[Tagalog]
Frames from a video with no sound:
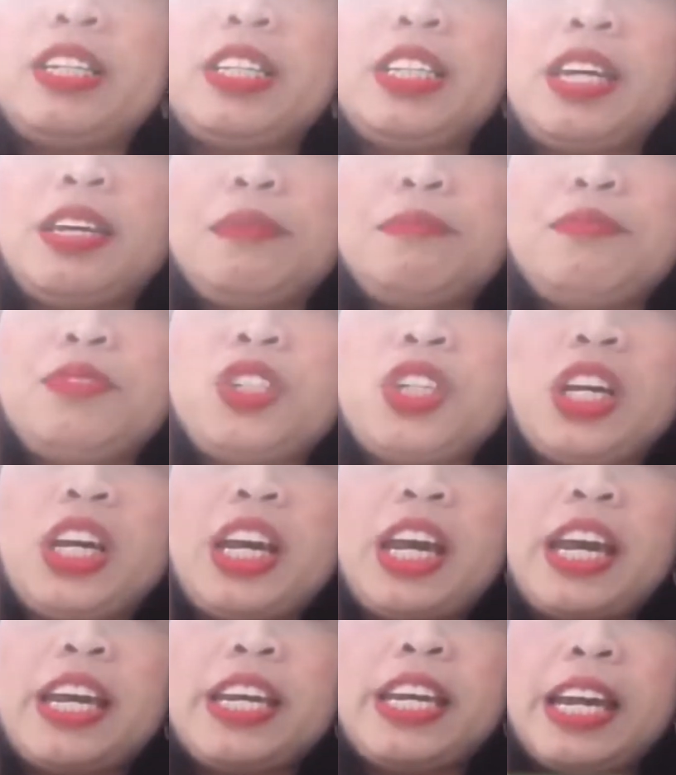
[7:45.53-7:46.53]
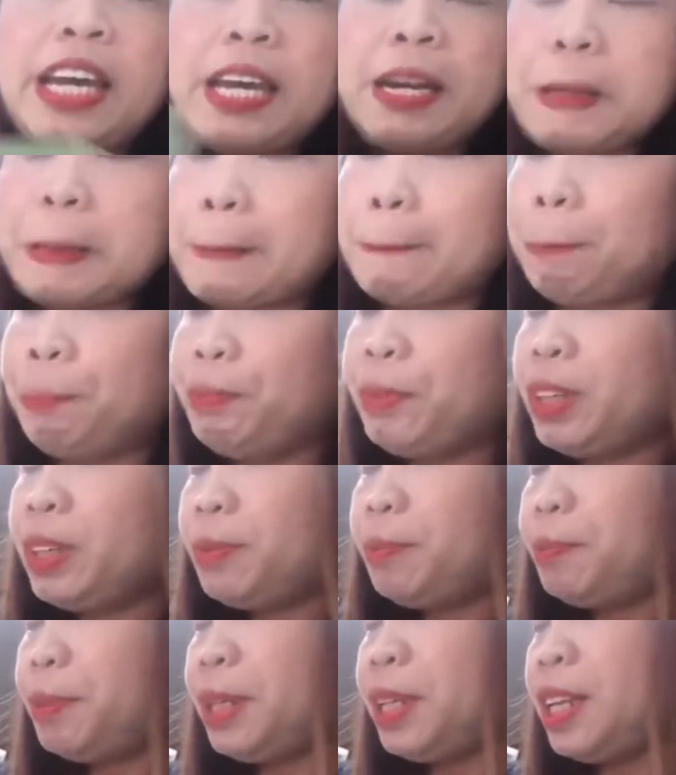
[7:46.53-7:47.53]
si MJ, ayan,
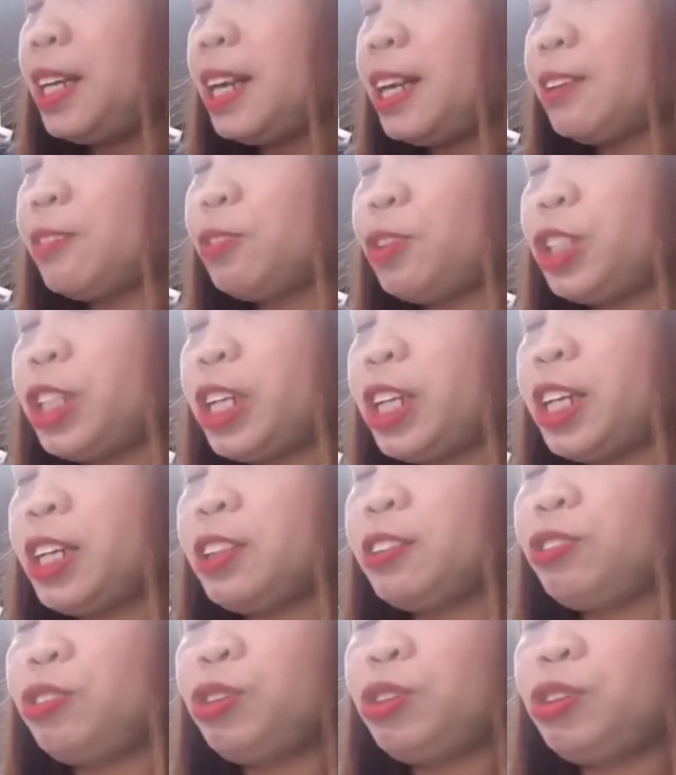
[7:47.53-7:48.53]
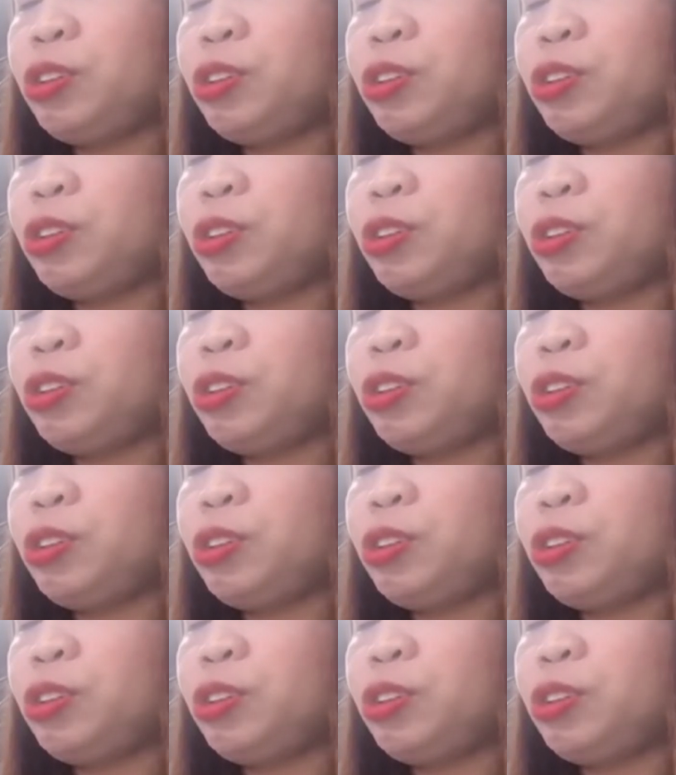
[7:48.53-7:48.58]
binilhan ko siya ng